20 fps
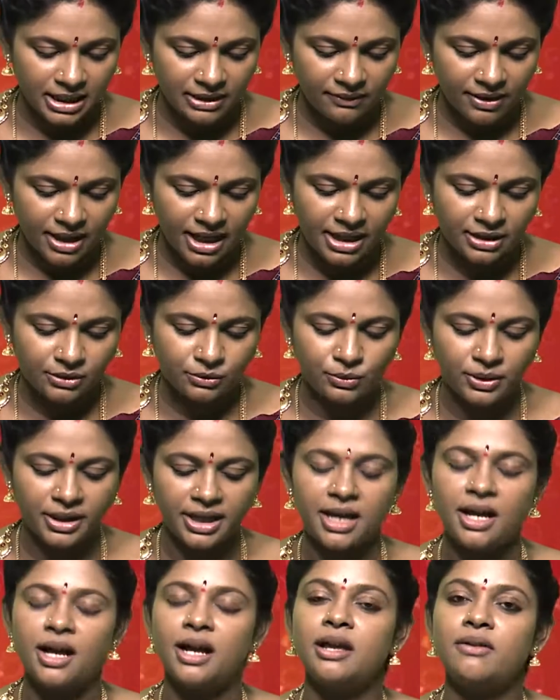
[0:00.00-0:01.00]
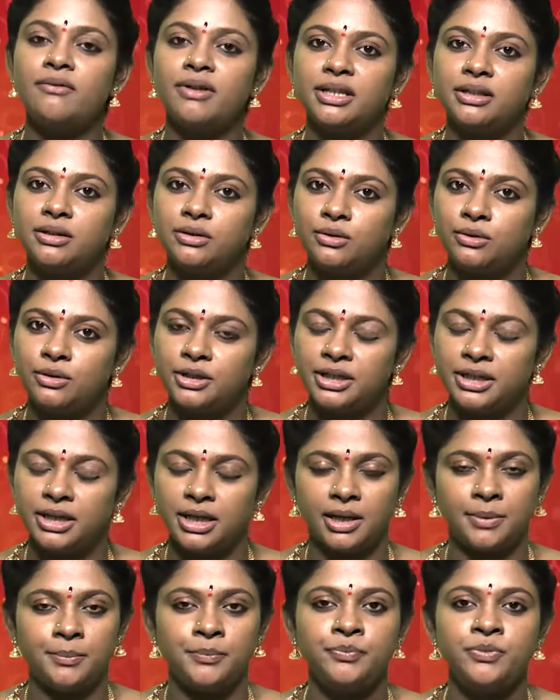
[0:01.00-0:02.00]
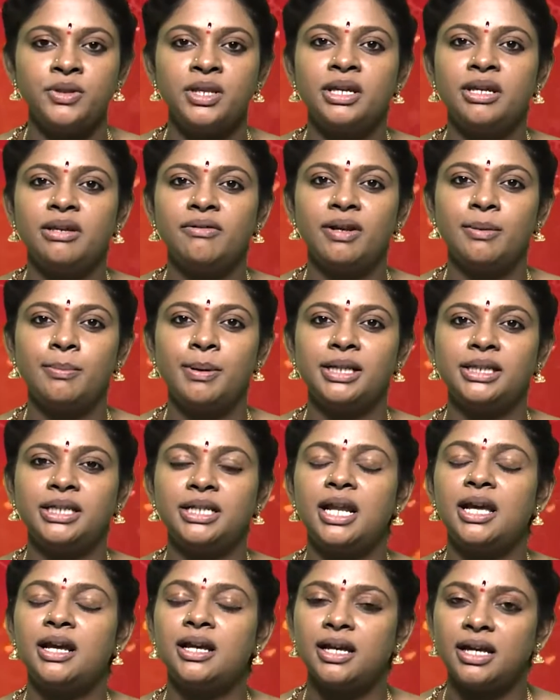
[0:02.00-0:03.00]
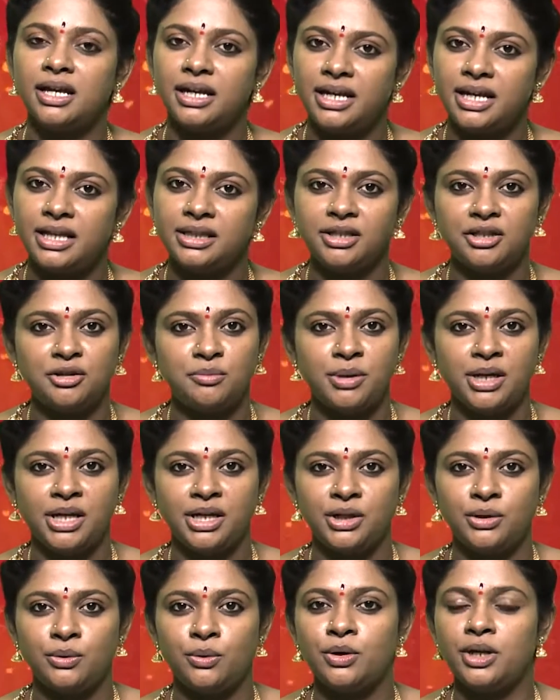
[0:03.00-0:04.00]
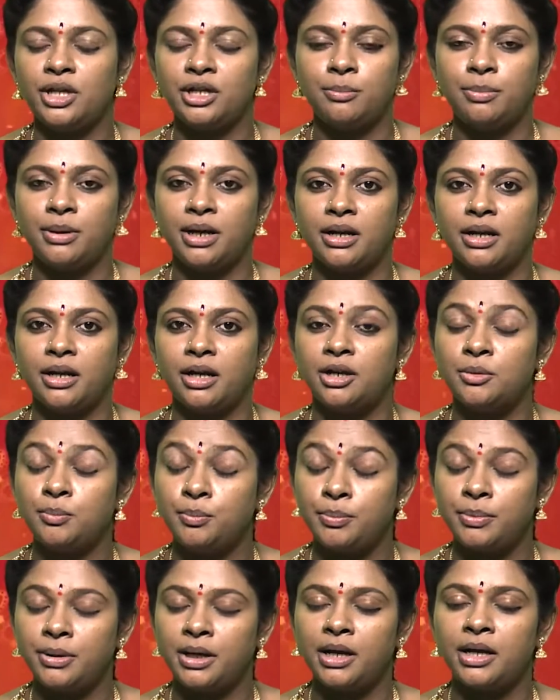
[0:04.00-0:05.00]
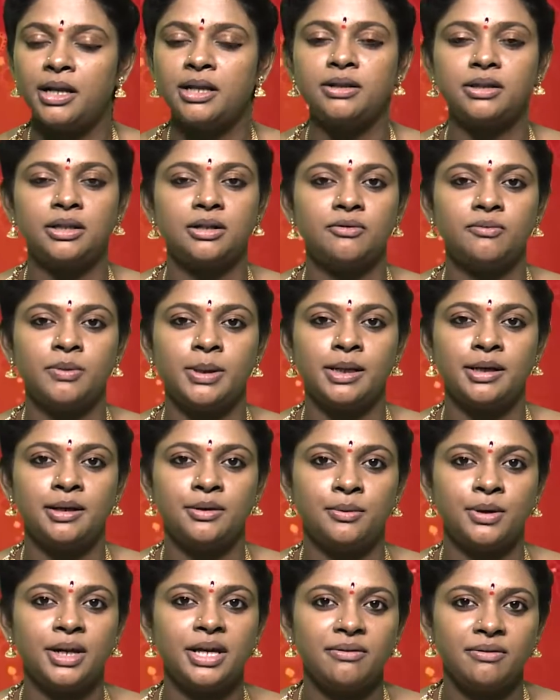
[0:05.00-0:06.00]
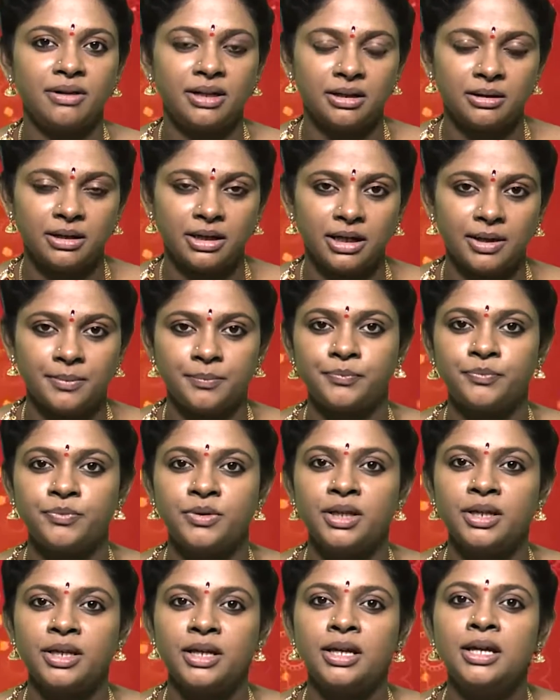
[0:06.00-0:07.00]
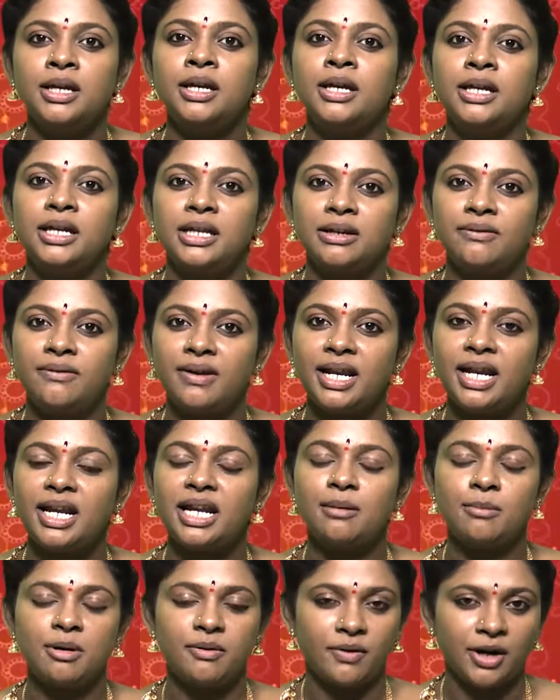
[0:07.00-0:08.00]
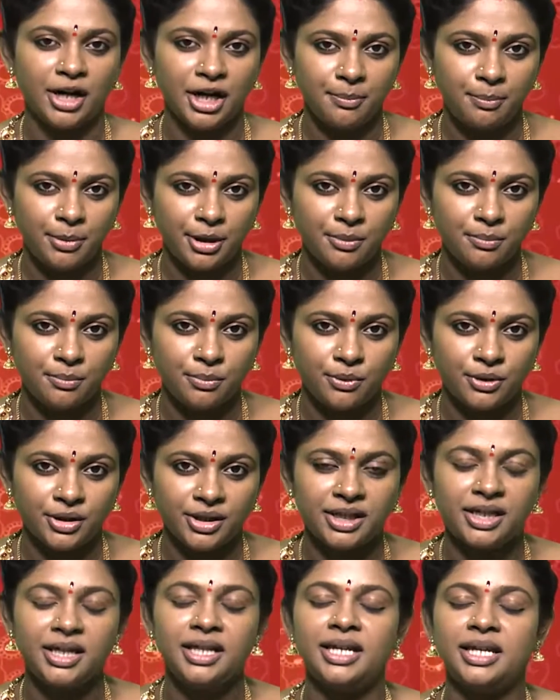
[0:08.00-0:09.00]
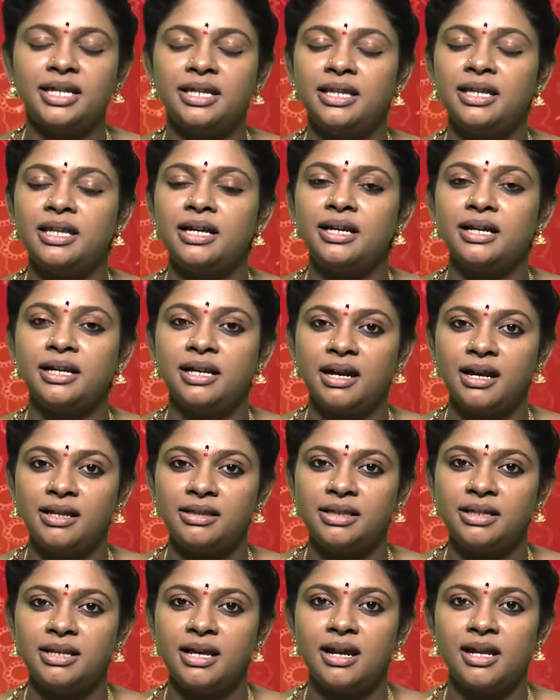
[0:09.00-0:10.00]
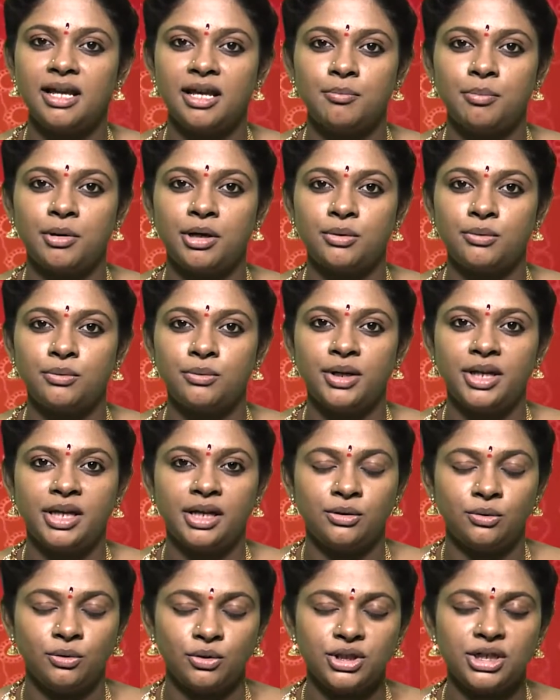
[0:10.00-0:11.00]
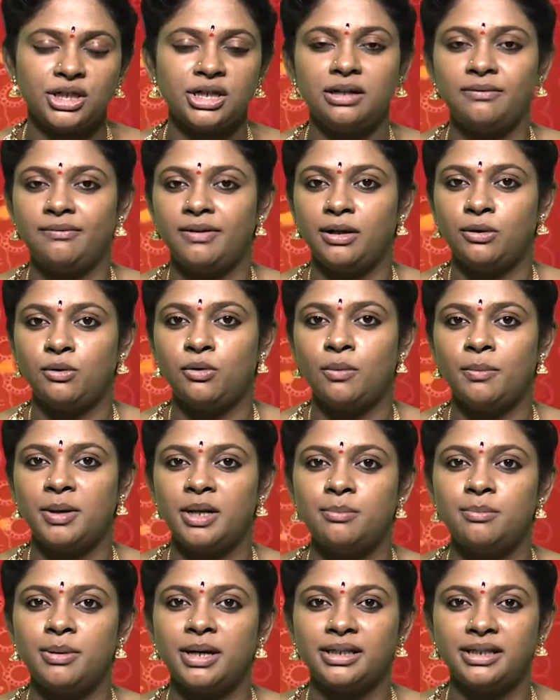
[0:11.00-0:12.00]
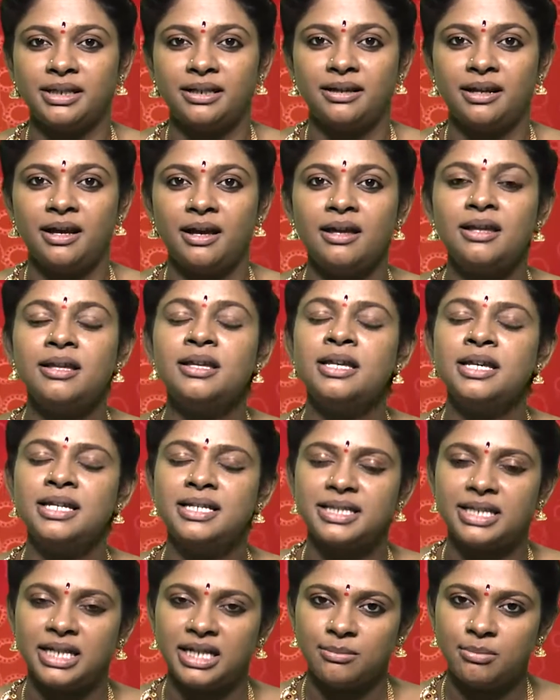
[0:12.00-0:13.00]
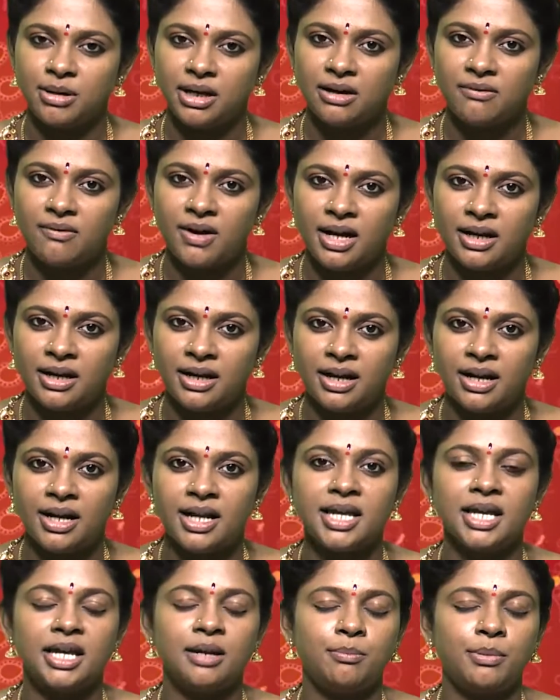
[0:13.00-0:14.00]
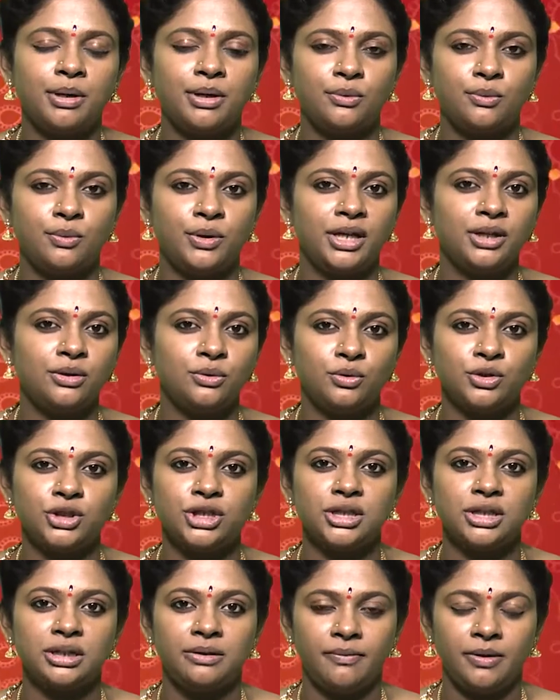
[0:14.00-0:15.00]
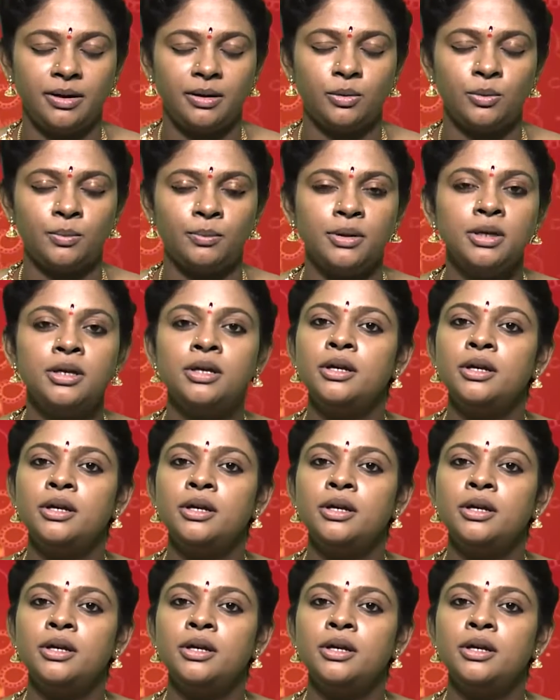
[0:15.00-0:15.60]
இவரை துணையாக வைத்து கொண்டிருக்கார் இவர் பார்த்தீங்கன்னா கரிய திருமேனியோடு இருப்பார் கருப்பான திருமேனியோடு இவர் இருக்கார் இவரை நம்ம வழிபடும் பொழுது எந்த கிரகத்தினால் ஏற்படக்கூடிய தோஷங்கள் விலகும் அப்படின்னு பார்த்தீங்கன்னா சனி பகவானால் ஏற்படக்கூடிய தோஷங்கள் விலகும்